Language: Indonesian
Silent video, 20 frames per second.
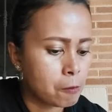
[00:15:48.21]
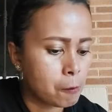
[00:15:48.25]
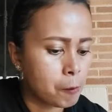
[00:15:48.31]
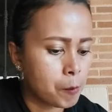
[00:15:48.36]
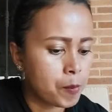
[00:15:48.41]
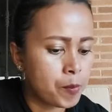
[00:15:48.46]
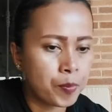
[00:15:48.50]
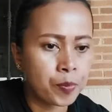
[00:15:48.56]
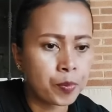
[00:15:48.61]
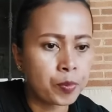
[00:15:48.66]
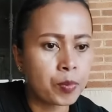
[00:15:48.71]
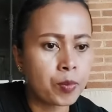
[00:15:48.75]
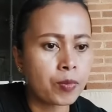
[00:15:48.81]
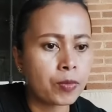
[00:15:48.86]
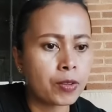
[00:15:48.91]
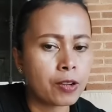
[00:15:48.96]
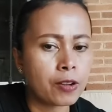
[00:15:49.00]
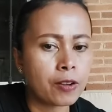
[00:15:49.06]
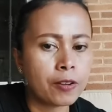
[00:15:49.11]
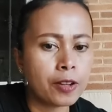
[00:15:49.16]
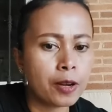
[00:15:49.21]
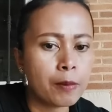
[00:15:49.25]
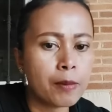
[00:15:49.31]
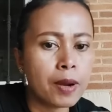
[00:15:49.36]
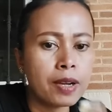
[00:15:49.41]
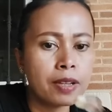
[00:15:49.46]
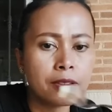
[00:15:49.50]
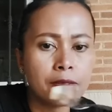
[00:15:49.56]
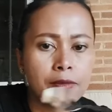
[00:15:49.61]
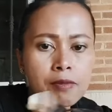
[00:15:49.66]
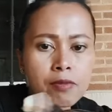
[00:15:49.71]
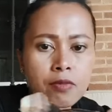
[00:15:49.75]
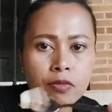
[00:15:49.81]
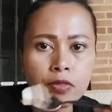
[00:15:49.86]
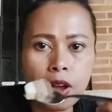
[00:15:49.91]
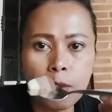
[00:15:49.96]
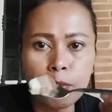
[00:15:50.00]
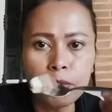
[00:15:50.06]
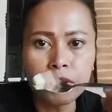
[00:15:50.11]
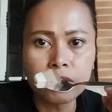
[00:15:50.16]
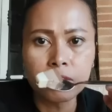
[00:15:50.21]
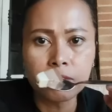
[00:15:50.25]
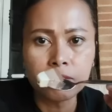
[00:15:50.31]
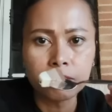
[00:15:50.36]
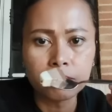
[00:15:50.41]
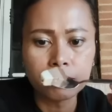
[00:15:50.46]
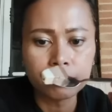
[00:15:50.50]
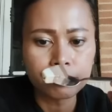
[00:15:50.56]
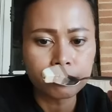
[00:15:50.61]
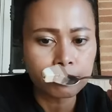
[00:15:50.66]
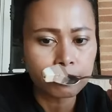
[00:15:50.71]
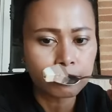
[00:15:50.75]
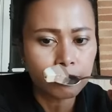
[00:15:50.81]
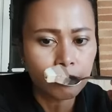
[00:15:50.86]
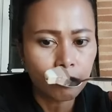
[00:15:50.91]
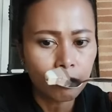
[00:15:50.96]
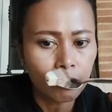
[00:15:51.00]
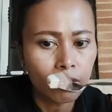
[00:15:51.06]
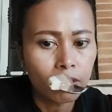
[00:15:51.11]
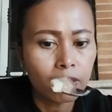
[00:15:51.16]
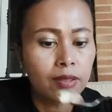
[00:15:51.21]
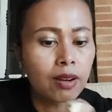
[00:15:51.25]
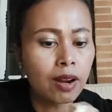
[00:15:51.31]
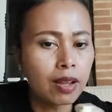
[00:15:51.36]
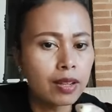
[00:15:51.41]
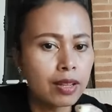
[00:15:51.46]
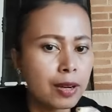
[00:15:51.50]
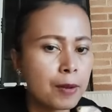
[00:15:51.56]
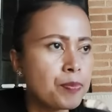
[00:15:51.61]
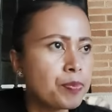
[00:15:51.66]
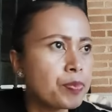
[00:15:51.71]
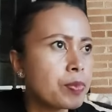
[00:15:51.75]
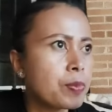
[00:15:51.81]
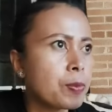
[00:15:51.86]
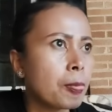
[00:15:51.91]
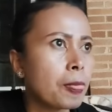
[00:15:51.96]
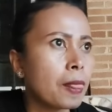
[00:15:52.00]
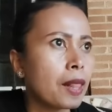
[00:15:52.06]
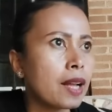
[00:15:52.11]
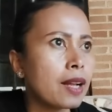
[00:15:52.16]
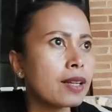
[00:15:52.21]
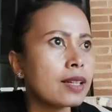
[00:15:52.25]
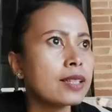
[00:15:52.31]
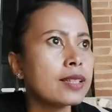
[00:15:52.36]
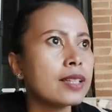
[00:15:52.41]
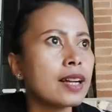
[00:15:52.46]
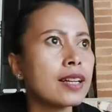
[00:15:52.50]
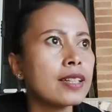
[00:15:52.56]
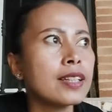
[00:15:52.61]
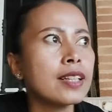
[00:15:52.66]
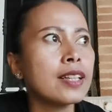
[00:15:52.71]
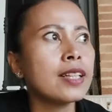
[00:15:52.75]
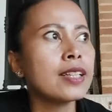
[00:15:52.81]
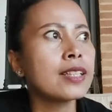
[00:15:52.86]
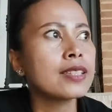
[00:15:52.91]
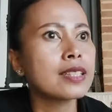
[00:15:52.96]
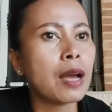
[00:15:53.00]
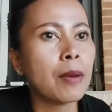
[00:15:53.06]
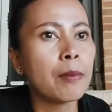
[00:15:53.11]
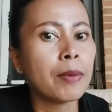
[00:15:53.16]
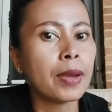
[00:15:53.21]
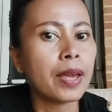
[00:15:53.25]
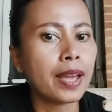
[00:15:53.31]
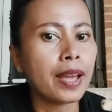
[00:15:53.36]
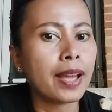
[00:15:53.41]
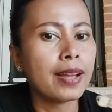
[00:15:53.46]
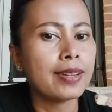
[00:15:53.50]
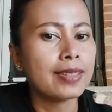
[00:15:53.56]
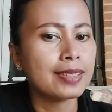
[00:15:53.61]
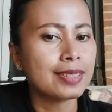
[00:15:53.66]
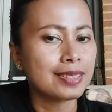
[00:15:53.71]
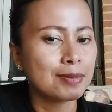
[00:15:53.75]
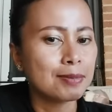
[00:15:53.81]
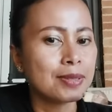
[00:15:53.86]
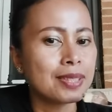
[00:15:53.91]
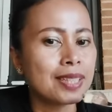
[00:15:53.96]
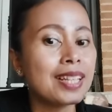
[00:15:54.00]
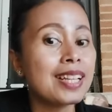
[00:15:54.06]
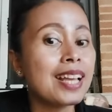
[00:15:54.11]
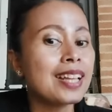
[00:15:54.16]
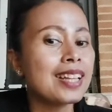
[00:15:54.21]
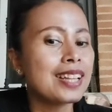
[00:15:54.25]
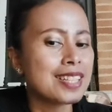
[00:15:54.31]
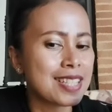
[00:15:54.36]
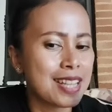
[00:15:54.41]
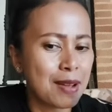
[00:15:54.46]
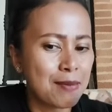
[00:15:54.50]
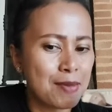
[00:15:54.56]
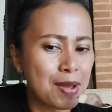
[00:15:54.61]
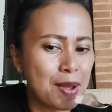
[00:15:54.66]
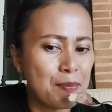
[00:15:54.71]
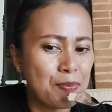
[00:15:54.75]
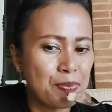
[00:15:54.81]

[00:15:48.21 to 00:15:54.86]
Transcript: Hmm, enak banget udah habis terakhir kita keliling cabe ya kita lihat lihat cabe